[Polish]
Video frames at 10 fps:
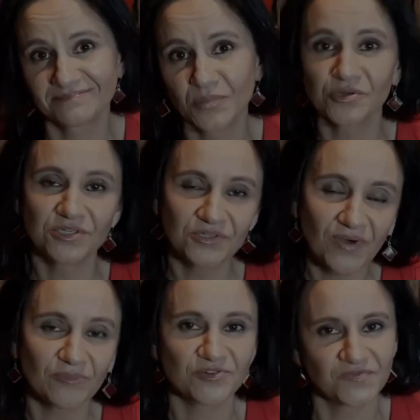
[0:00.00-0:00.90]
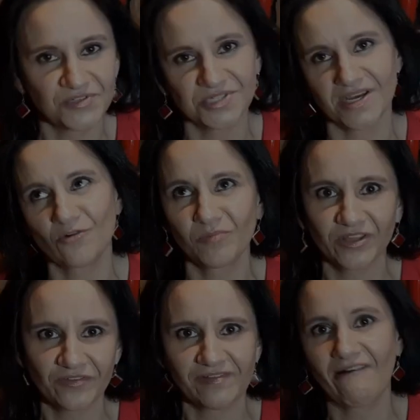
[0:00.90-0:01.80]
Prosiłam, oczywiście
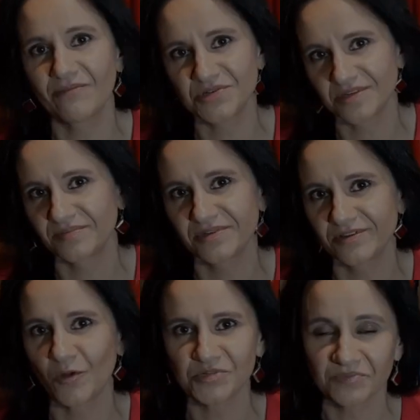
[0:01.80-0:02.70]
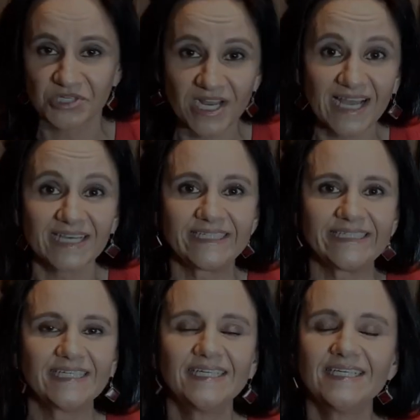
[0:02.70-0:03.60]
argumentowałam, żeby to przemyśleli,